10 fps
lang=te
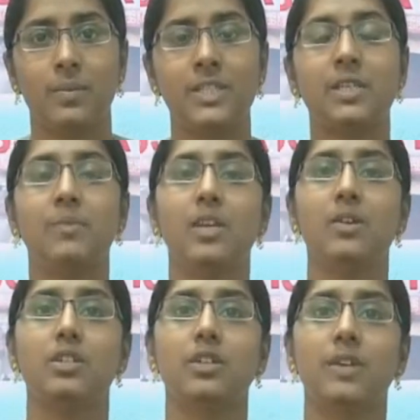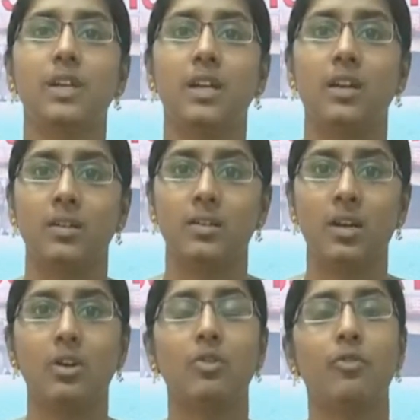పశ్చిమ నియోజకవర్గ
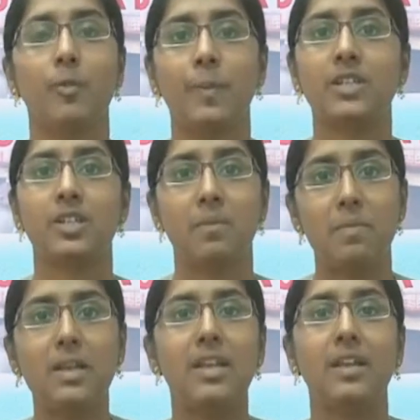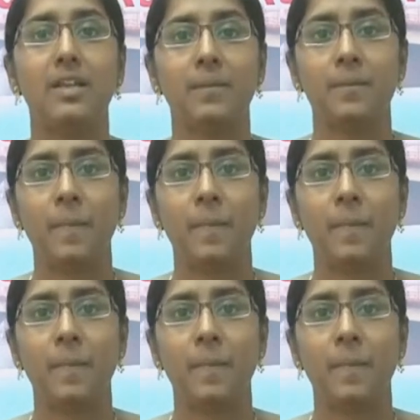గౌరవ విపక్ష ఎమ్మెల్యేని